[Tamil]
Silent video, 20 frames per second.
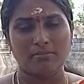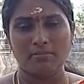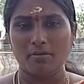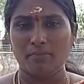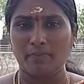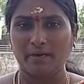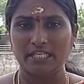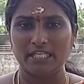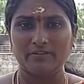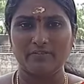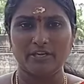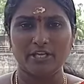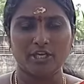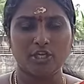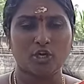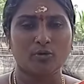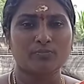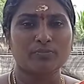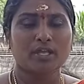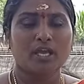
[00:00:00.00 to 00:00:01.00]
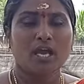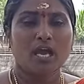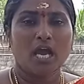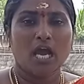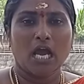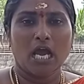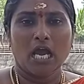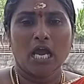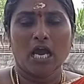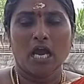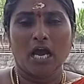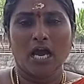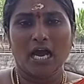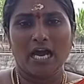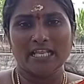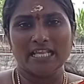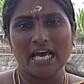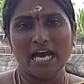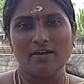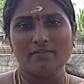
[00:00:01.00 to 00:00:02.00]
நாம் பதிவிடுகிறோம்
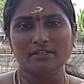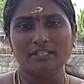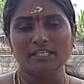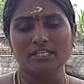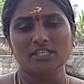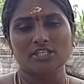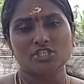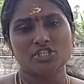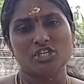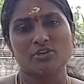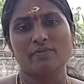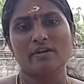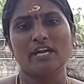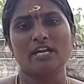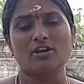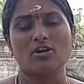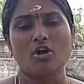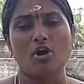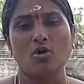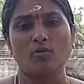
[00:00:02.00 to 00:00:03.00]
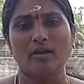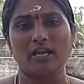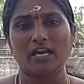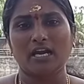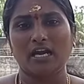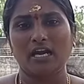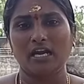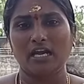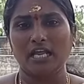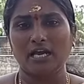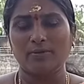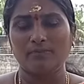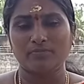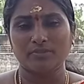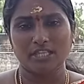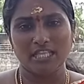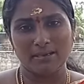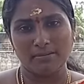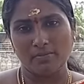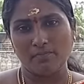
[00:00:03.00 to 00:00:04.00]
அதாவது சிவன் கோவில்களில்
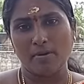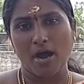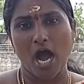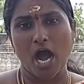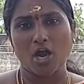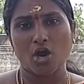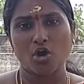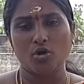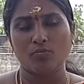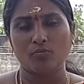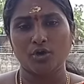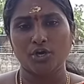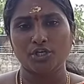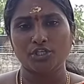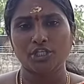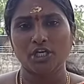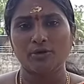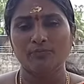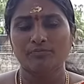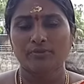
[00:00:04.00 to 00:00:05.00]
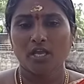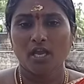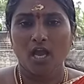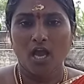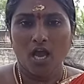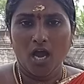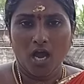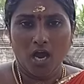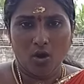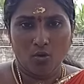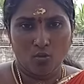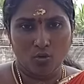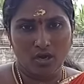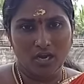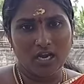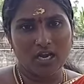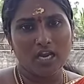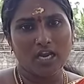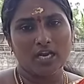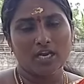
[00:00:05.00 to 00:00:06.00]
நம்ம பார்க்கும் பொழுது
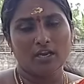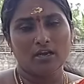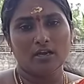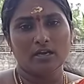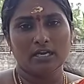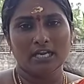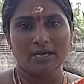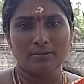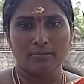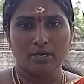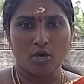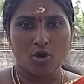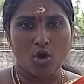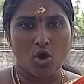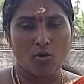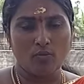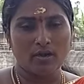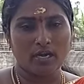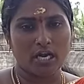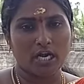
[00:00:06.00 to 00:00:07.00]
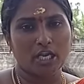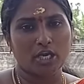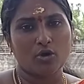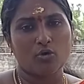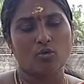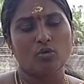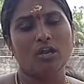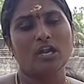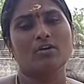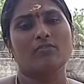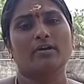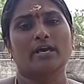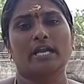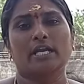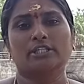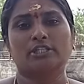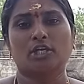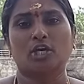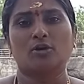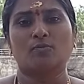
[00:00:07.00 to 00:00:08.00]
உள்ள நம்ம கோவில்களுக்குள்ளே
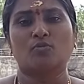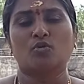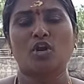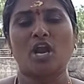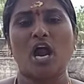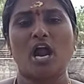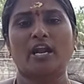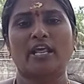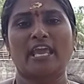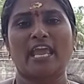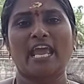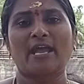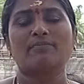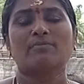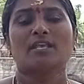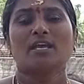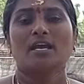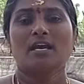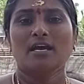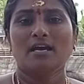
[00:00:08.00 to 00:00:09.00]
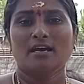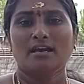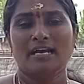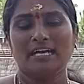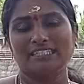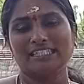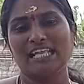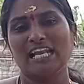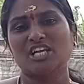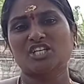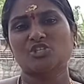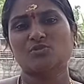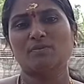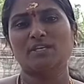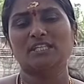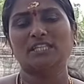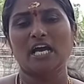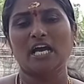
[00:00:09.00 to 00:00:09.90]
வர்றதுக்கு முன்னாடியே கஜலட்சுமி